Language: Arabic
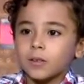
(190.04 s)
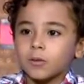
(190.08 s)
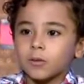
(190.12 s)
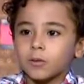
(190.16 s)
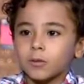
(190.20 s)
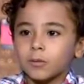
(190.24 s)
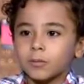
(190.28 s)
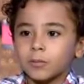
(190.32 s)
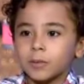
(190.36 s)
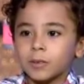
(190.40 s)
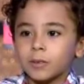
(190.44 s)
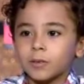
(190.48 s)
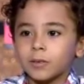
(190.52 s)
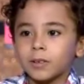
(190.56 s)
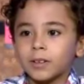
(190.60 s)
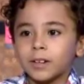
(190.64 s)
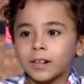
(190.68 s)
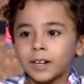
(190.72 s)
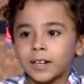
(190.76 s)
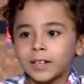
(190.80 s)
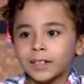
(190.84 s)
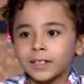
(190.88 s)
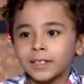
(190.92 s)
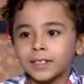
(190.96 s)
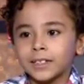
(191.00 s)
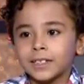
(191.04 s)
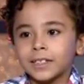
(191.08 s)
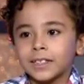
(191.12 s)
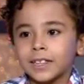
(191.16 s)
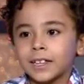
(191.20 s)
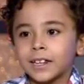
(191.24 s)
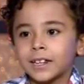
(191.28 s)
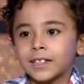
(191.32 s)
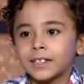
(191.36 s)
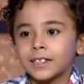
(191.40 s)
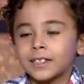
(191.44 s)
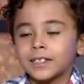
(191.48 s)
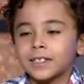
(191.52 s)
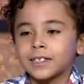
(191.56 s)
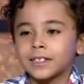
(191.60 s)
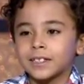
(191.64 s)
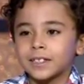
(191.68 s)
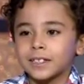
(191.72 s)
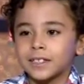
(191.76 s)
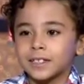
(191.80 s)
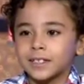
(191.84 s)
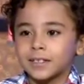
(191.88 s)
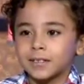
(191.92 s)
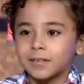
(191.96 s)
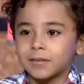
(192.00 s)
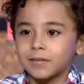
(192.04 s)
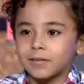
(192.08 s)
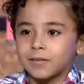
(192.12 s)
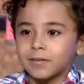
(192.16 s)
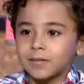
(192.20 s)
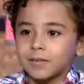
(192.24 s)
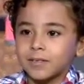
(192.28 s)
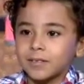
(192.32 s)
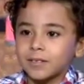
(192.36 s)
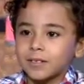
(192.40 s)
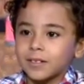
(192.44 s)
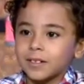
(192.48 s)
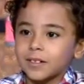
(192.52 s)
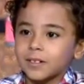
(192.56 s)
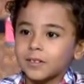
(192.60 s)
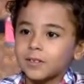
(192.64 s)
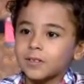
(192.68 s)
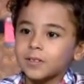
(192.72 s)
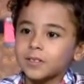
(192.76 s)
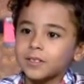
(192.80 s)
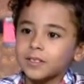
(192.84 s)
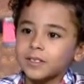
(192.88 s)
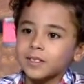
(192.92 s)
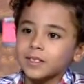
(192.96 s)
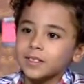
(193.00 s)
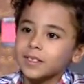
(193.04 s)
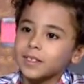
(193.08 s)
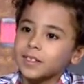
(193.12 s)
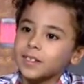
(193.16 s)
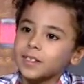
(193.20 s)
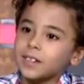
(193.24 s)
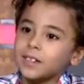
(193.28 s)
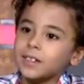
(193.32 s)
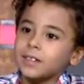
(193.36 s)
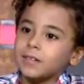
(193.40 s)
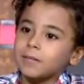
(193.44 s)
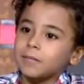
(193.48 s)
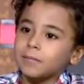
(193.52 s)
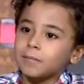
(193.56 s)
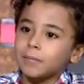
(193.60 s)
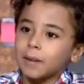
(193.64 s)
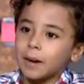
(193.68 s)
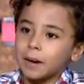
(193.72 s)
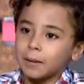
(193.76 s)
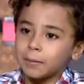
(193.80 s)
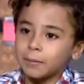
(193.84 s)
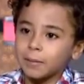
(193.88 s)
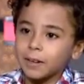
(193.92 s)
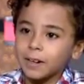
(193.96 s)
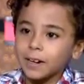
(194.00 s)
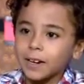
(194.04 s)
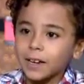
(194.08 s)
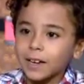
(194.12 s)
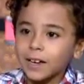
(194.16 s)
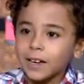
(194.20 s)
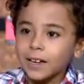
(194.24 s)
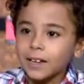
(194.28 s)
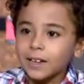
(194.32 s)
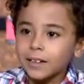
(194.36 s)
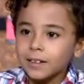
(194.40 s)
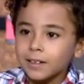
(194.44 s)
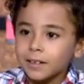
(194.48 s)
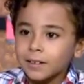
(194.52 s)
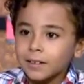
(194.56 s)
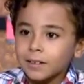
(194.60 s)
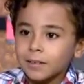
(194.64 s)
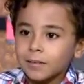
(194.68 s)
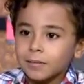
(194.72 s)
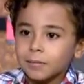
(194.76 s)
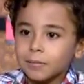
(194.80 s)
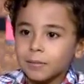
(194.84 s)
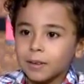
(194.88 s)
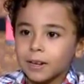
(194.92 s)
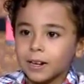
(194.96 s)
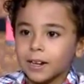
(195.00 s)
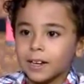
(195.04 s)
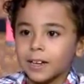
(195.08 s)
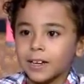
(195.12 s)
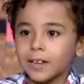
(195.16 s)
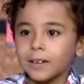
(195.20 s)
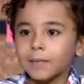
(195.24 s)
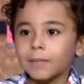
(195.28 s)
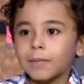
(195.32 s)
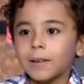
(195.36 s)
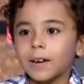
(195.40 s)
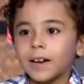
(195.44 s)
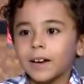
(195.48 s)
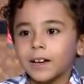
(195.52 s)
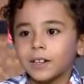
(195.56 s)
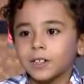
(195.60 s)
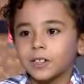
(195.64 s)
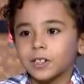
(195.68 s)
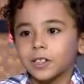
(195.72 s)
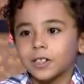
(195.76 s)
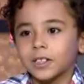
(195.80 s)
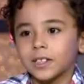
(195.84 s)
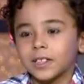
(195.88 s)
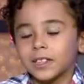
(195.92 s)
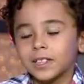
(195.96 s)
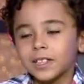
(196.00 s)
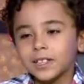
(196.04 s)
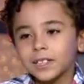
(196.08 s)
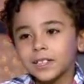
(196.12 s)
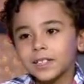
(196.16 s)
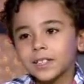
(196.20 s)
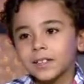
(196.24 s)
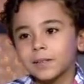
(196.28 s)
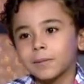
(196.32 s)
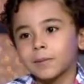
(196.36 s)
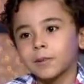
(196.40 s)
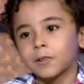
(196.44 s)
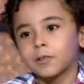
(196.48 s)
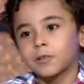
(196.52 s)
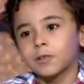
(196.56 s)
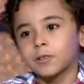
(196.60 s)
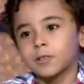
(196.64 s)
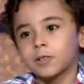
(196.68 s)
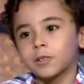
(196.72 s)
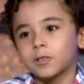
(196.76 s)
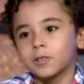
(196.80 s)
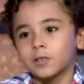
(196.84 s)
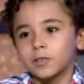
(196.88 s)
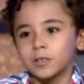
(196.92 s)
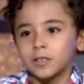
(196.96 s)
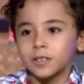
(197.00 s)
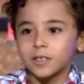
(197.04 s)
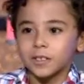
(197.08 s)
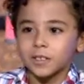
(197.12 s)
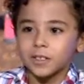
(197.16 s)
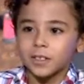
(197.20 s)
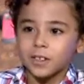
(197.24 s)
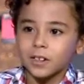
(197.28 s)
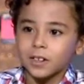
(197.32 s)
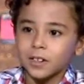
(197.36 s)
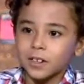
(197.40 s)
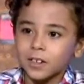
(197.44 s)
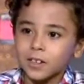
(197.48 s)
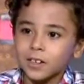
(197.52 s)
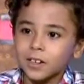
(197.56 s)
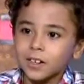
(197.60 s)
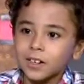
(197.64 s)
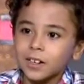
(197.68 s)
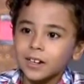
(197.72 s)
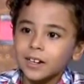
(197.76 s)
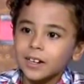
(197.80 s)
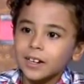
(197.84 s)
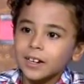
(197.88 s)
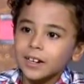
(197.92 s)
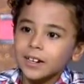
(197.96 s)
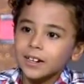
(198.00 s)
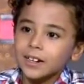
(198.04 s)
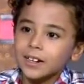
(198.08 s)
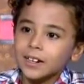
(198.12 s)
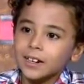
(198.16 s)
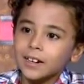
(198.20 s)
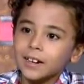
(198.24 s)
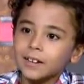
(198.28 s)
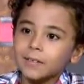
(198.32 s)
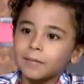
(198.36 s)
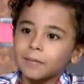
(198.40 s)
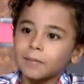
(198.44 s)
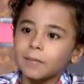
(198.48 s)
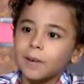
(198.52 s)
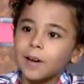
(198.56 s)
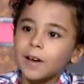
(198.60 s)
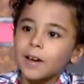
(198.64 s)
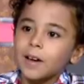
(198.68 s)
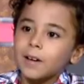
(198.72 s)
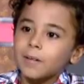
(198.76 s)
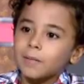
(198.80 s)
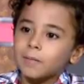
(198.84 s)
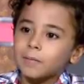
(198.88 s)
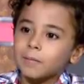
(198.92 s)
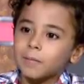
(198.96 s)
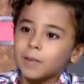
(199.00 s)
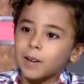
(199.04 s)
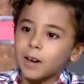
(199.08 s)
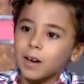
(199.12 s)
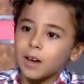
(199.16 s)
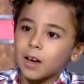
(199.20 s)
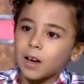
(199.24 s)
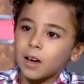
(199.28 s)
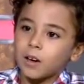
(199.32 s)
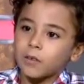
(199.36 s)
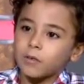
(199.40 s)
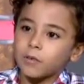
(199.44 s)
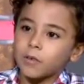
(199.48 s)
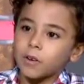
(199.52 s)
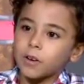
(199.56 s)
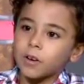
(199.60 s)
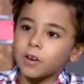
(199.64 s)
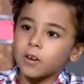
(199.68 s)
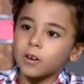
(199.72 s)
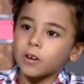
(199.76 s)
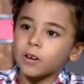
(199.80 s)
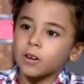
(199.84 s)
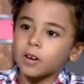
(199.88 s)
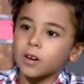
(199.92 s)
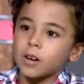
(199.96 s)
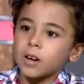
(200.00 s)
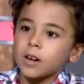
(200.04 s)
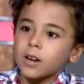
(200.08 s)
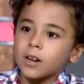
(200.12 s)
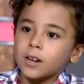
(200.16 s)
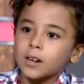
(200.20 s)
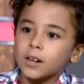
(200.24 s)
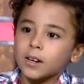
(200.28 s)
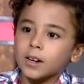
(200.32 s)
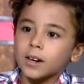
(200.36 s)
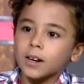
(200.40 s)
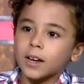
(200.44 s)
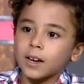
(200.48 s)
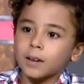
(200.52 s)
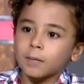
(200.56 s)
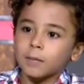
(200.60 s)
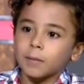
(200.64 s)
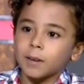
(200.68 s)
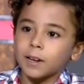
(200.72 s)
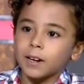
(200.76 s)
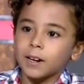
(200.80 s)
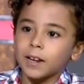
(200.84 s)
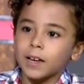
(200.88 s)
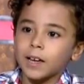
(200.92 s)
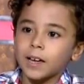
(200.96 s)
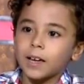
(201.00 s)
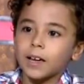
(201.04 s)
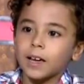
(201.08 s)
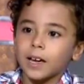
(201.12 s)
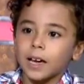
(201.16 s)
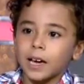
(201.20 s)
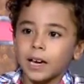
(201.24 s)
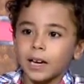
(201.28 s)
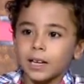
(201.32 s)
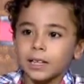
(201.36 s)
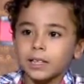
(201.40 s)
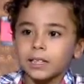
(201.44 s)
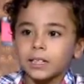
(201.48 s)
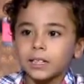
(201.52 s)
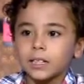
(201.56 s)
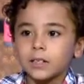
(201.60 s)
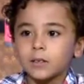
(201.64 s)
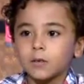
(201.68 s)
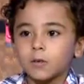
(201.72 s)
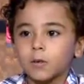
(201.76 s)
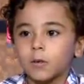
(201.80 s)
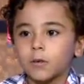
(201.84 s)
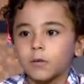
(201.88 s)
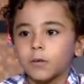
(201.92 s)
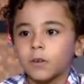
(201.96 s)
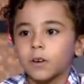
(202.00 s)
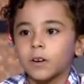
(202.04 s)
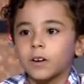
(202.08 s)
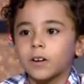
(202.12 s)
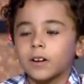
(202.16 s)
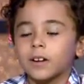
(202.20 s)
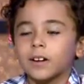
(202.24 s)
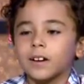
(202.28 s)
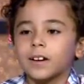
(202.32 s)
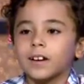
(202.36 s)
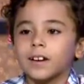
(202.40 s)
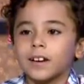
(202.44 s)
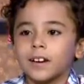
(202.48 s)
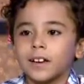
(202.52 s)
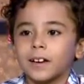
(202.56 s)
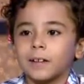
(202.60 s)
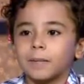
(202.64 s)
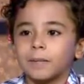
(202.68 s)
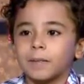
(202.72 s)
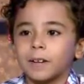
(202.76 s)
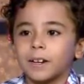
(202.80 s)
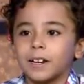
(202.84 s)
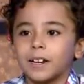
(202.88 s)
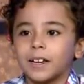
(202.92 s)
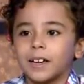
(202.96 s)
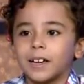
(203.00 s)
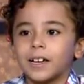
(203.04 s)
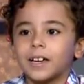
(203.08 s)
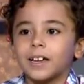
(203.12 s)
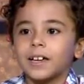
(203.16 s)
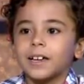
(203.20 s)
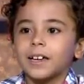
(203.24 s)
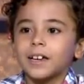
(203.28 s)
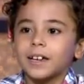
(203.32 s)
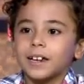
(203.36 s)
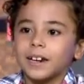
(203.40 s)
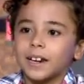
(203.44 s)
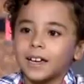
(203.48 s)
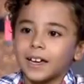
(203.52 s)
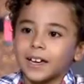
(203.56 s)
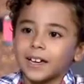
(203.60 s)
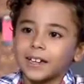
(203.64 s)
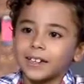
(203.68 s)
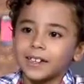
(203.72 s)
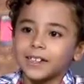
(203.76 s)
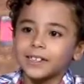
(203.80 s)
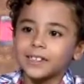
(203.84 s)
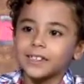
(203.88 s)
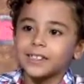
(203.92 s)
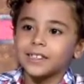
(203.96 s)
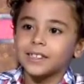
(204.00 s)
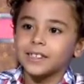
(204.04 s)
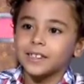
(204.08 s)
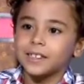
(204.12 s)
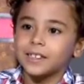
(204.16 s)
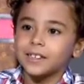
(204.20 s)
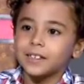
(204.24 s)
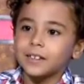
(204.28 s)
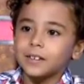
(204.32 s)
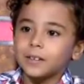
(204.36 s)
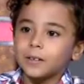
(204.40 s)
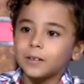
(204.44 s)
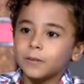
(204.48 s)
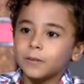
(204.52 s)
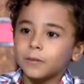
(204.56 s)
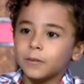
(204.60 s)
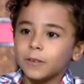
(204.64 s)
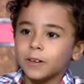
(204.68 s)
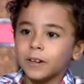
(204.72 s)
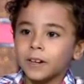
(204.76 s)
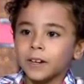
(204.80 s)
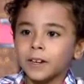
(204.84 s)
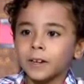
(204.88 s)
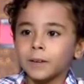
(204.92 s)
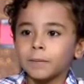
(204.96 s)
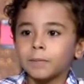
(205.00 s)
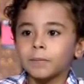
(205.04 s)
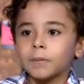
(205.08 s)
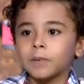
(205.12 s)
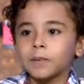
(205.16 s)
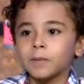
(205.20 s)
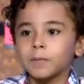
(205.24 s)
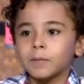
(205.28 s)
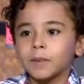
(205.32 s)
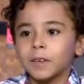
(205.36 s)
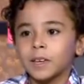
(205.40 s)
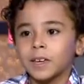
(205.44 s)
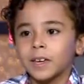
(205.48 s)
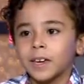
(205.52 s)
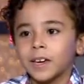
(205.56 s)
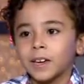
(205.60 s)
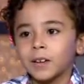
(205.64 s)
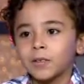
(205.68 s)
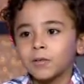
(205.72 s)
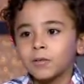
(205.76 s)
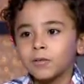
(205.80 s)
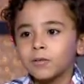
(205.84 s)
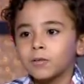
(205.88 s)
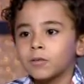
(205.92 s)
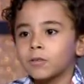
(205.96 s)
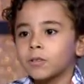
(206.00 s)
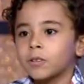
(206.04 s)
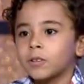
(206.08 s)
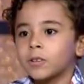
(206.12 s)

ومن وانا عندي ثلاث سنين كنت بعملها بركبها عشان لسه ما كنت صغير ان انا ما افكر ان انا اعمل لها حديد وافكر ان انا اعمل لها الحاجات دي فانا جبت مكانه